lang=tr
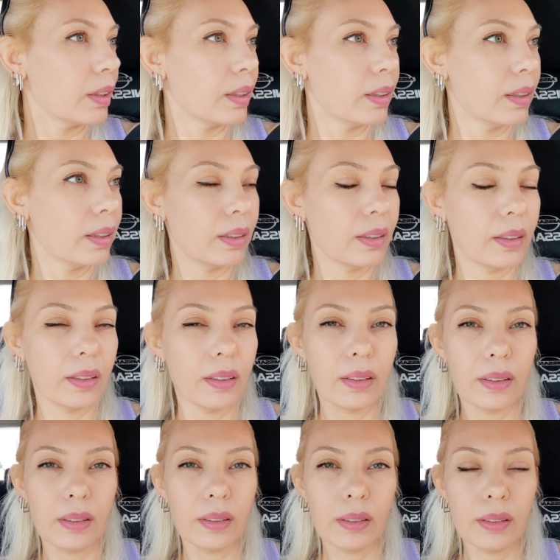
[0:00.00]

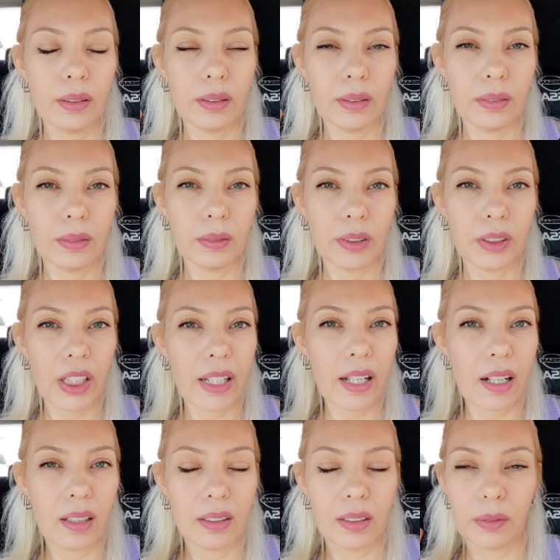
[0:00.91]
ee,
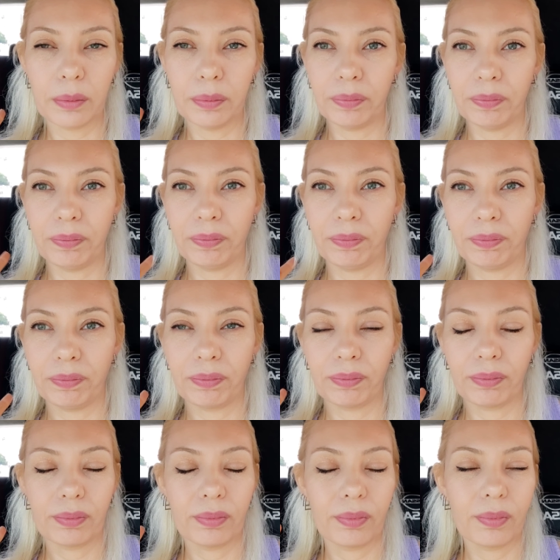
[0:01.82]
şey aldım.
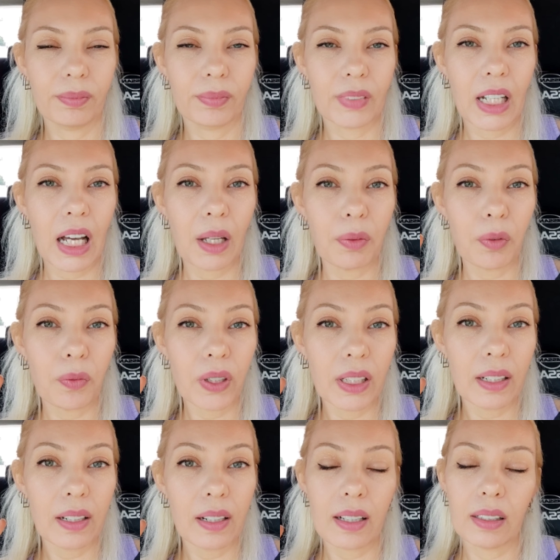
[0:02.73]
Hmm, kahve
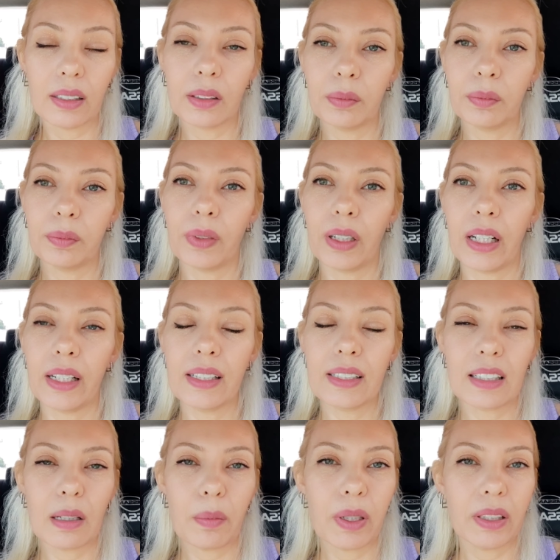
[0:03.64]
falan aldım.
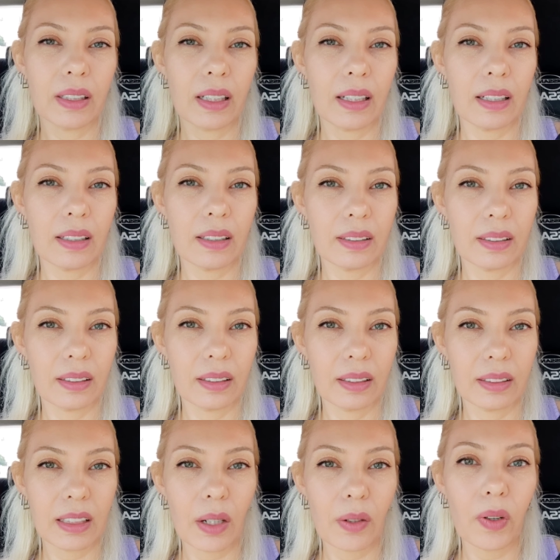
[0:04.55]
Aynı zamanda
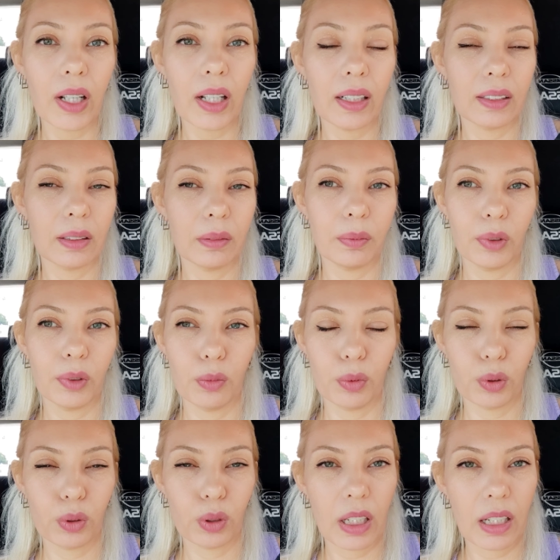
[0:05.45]
tava aldım.
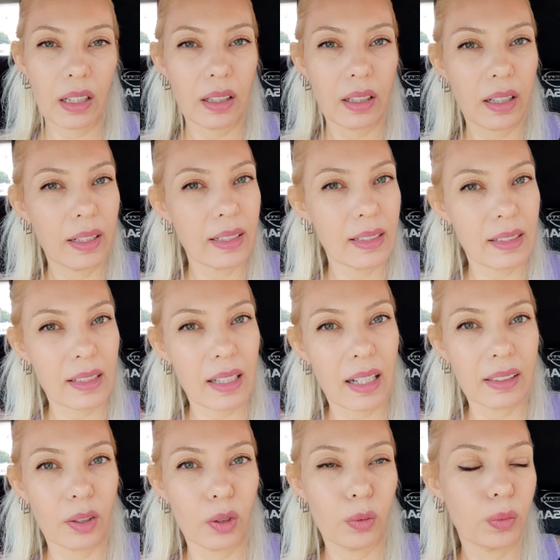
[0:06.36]
Yumurta, hani
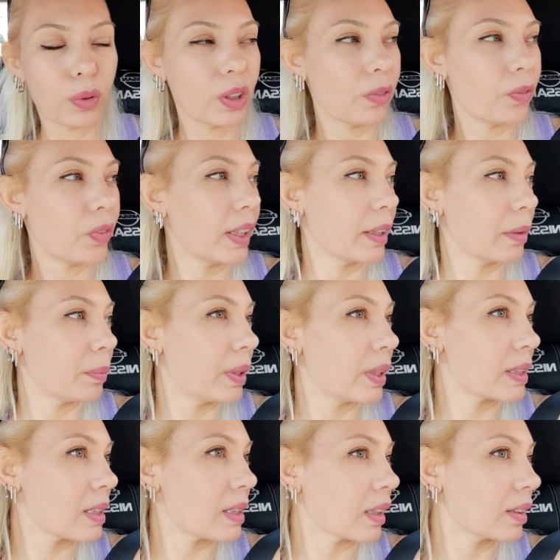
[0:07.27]
sahanda yumurta falan
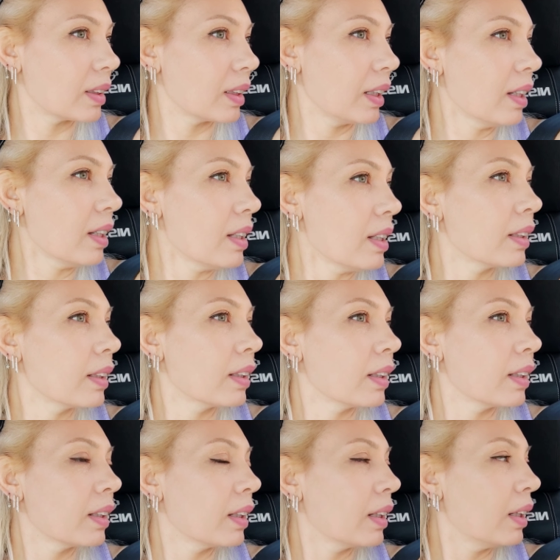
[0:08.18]
yaparsak diye.
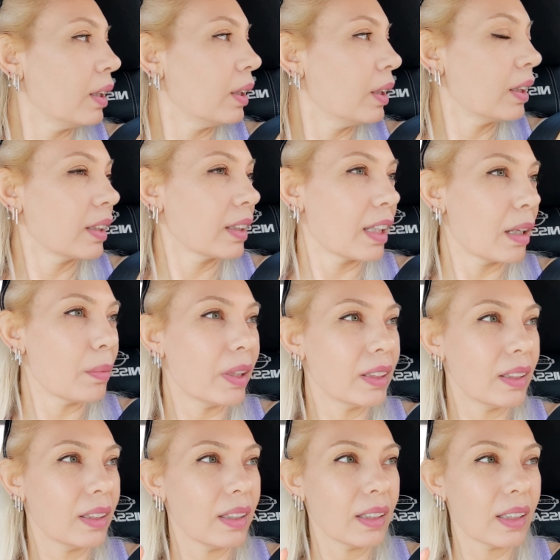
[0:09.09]

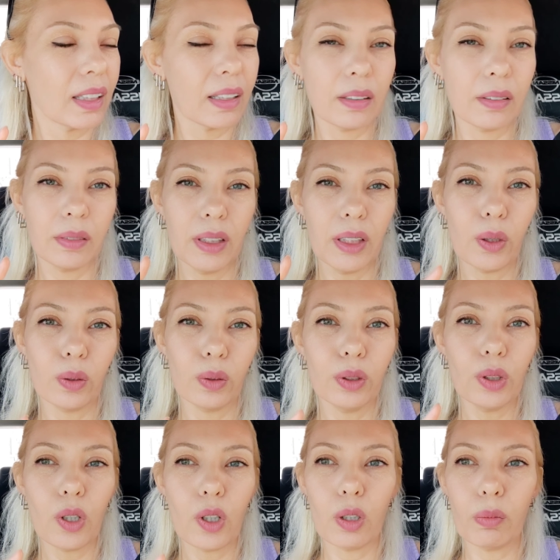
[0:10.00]
Kemal dedi ki ne
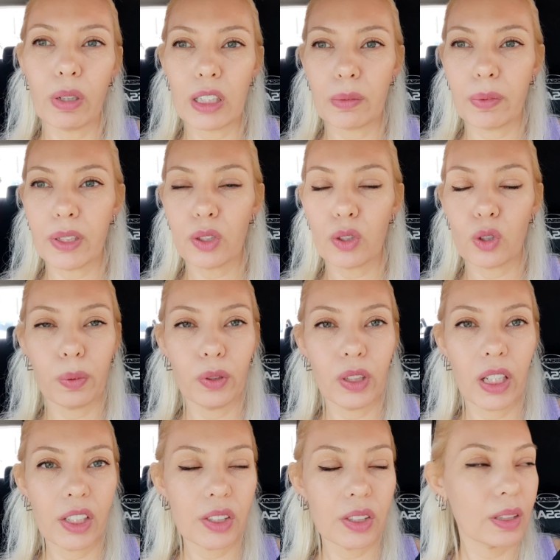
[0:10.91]
olur ne olmaz biz
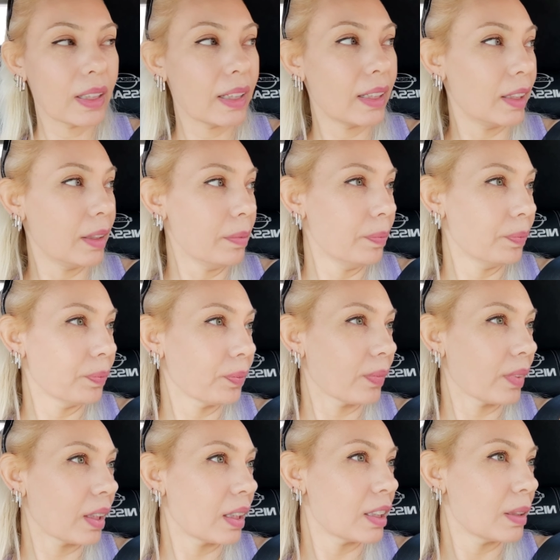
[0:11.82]
tüpü değiştirelim.
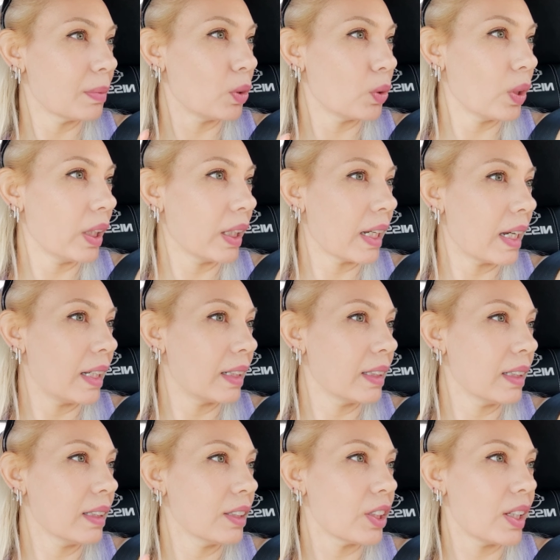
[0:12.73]
Oraya
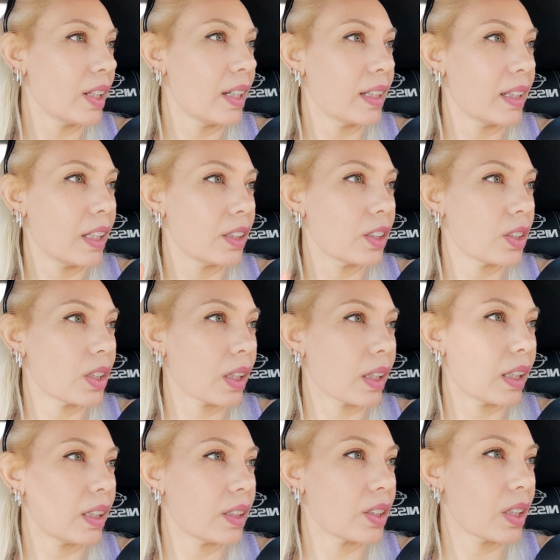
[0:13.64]
geldi. Ceylin'e de
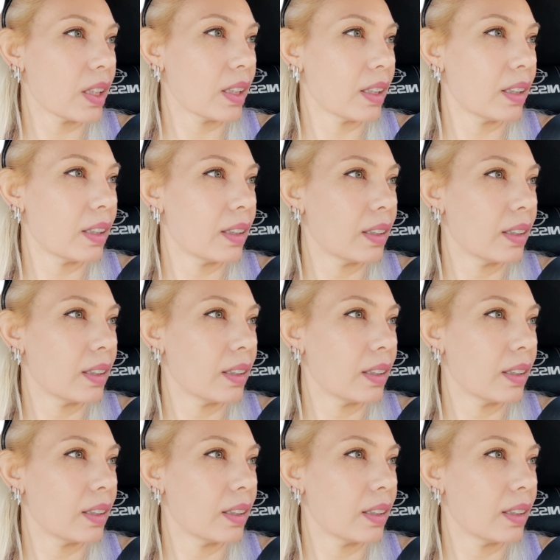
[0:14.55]
içecek alacak.